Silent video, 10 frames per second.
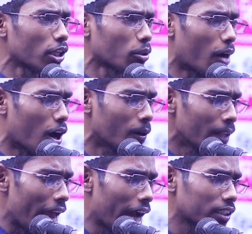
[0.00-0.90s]
বুঝব
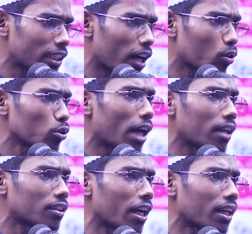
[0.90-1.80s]
একটা
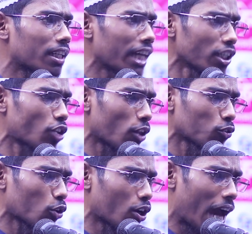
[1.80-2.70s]
ক্ষুধার্তের কি
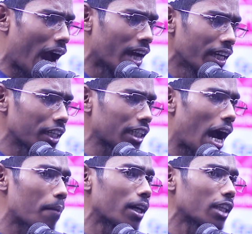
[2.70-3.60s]
যন্ত্রণা এটা
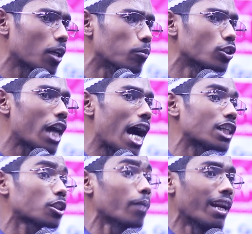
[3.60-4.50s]
আমাদের বুঝে
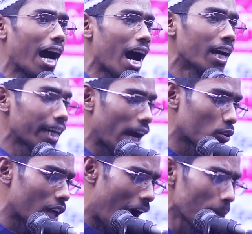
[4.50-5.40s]
আসবে না
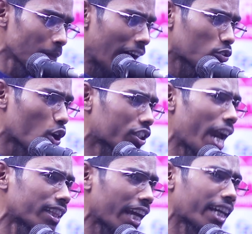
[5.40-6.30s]
কারণ আমরা তো
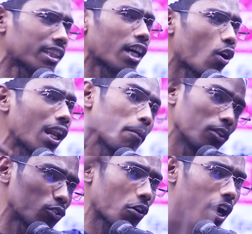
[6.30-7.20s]
খেতে খেতে
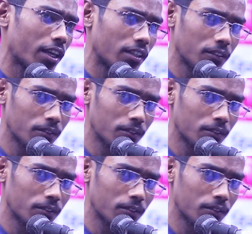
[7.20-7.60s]
গলাপন্ত খাই